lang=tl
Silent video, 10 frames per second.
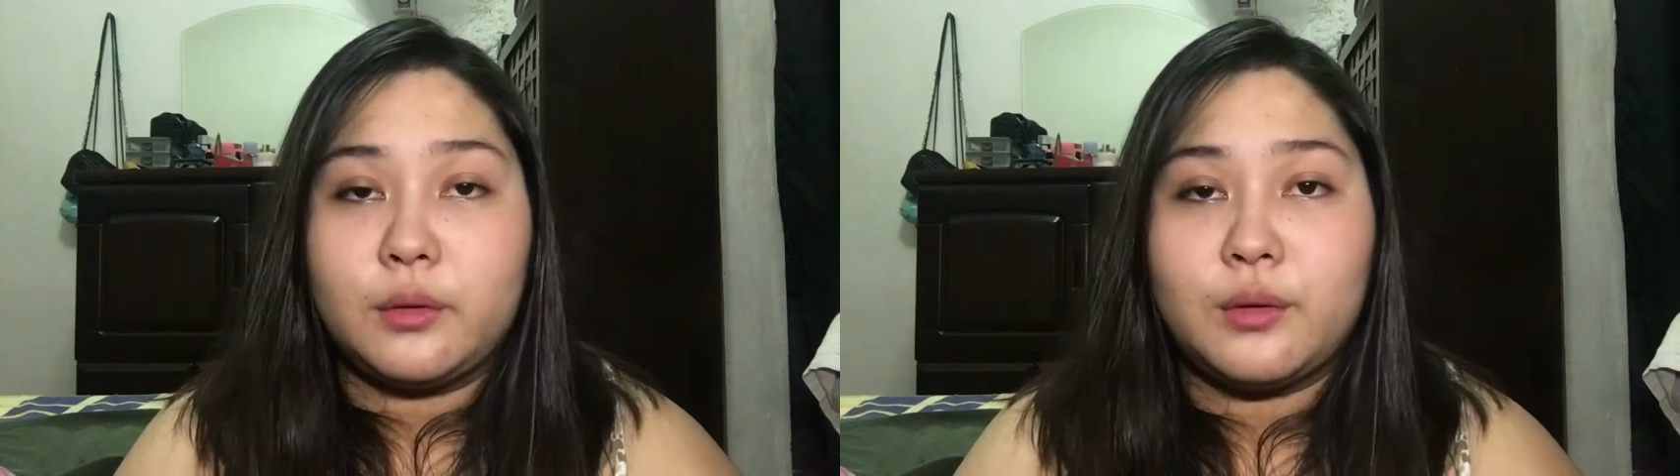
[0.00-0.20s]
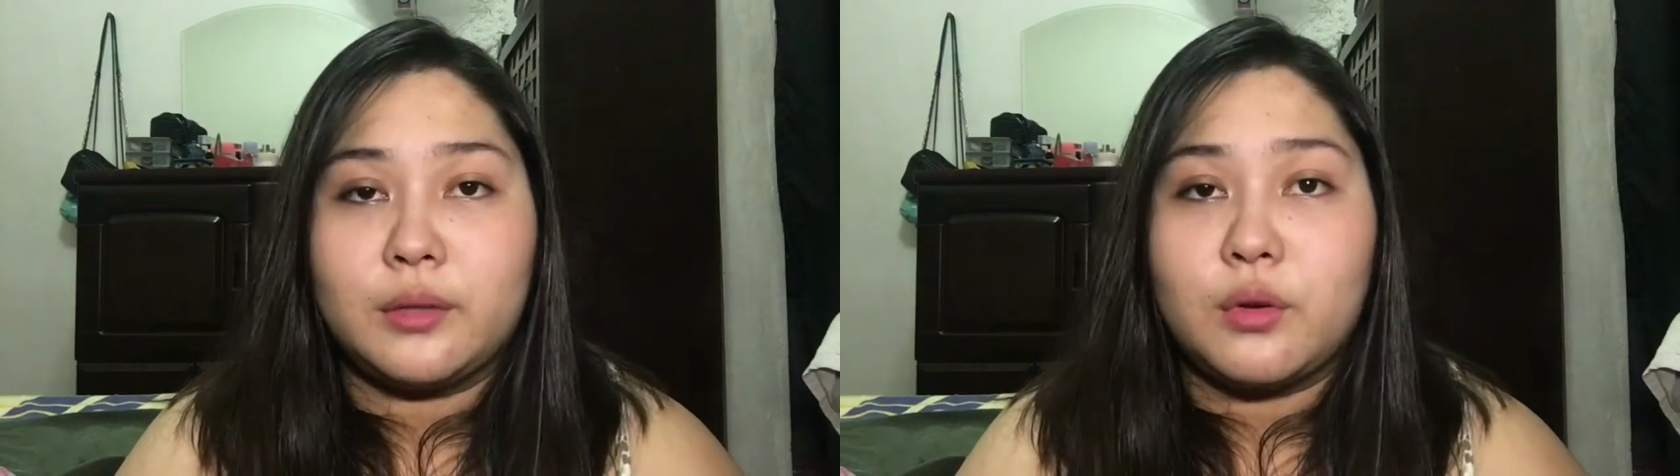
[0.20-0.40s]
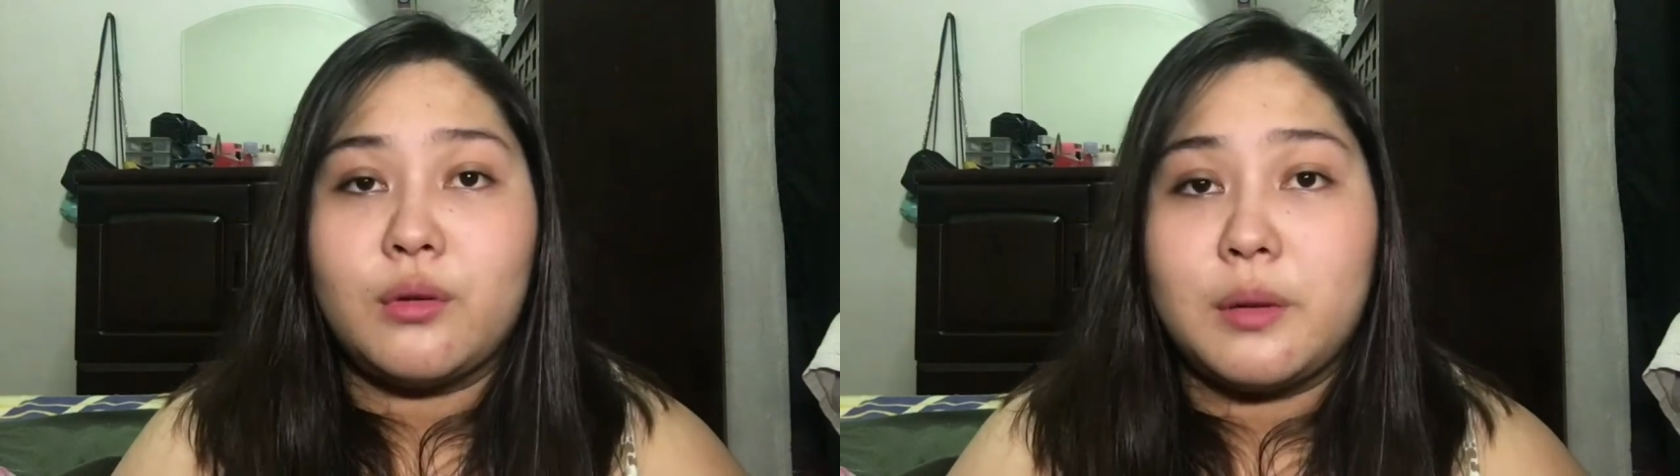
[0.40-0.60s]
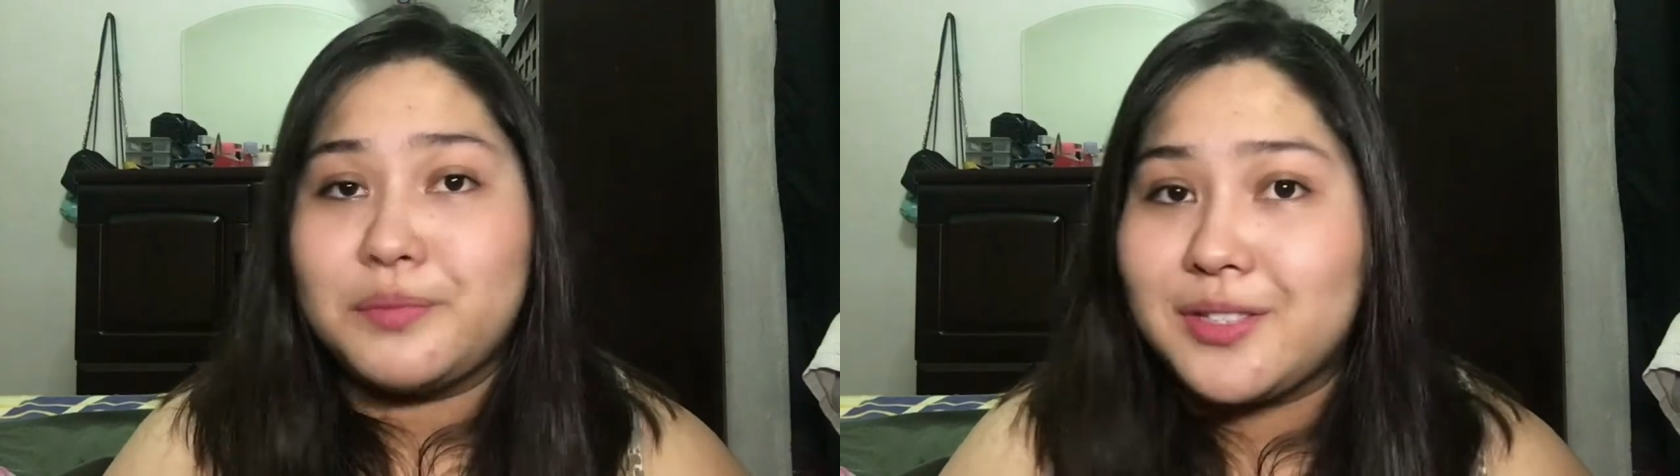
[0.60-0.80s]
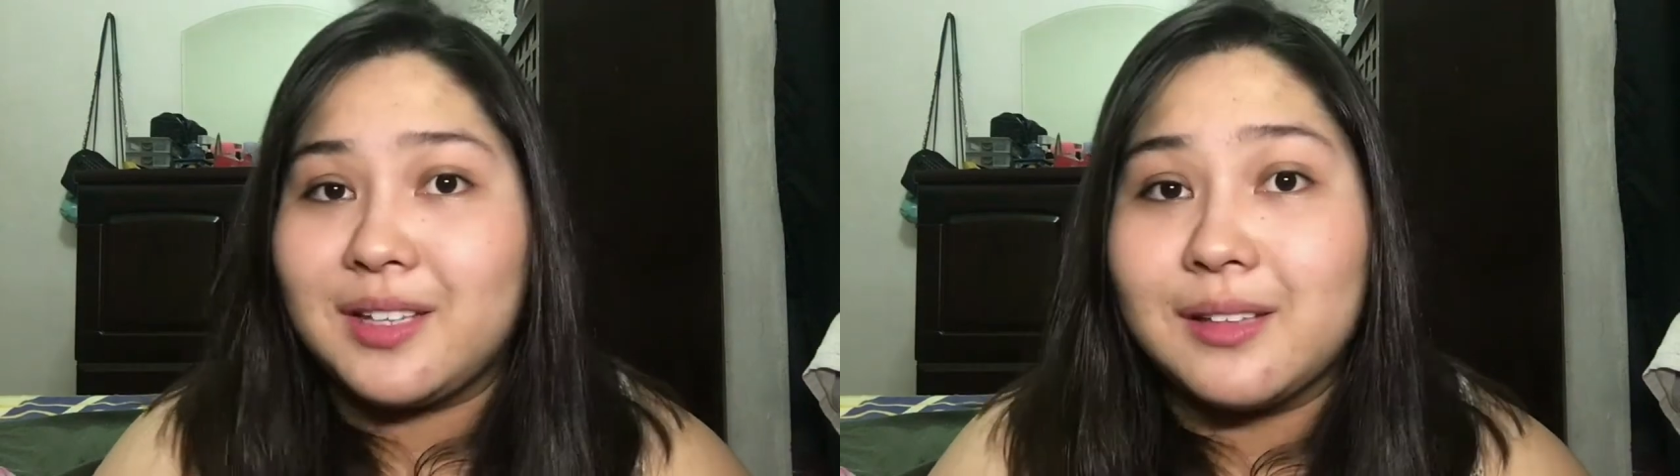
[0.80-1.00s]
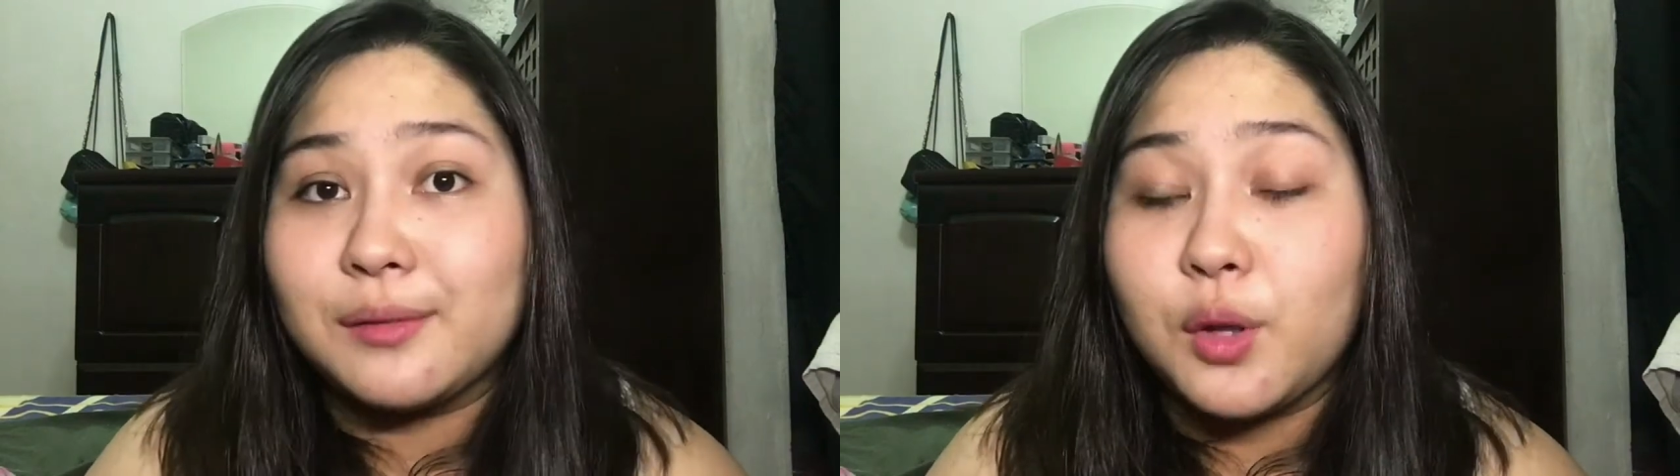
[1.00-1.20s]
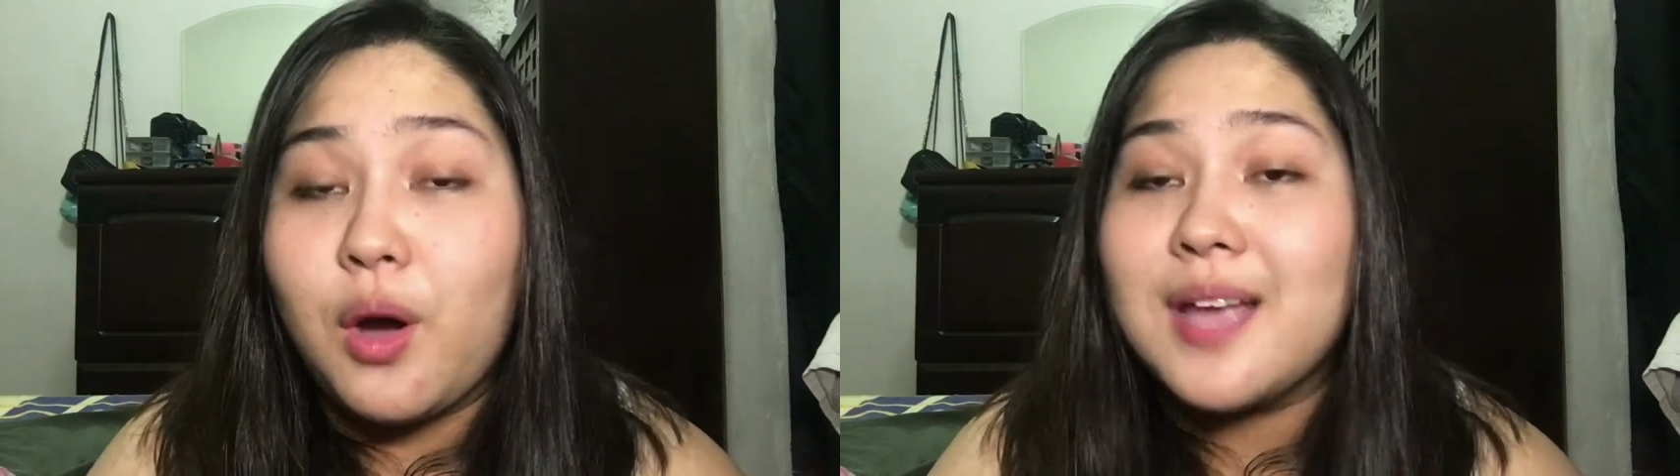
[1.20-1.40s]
ko na tong lipstick na to.